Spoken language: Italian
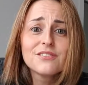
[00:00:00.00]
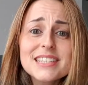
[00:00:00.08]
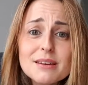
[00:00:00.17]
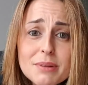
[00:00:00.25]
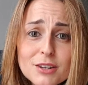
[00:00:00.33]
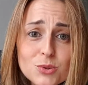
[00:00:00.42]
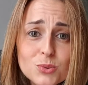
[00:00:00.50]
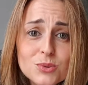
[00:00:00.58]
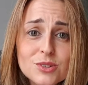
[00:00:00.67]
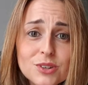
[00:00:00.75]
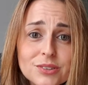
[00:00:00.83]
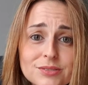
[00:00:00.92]
Vi sembra
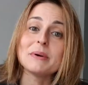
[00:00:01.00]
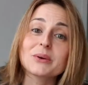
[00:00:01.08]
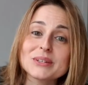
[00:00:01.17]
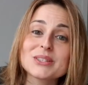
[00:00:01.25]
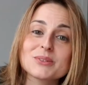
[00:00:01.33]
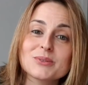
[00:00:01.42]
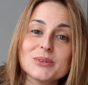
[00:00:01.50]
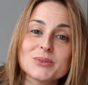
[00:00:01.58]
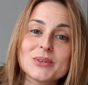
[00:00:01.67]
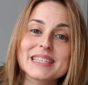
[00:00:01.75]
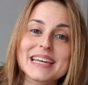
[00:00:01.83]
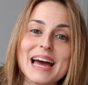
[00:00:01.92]
giusto? Per questo sulle
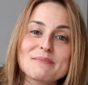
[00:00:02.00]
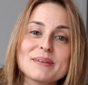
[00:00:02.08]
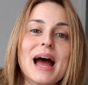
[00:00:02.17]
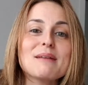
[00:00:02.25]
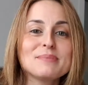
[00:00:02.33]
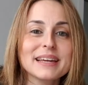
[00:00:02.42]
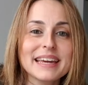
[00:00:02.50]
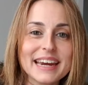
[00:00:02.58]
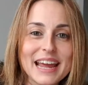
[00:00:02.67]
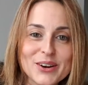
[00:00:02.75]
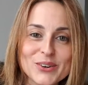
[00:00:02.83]
sue scarpe applicherà i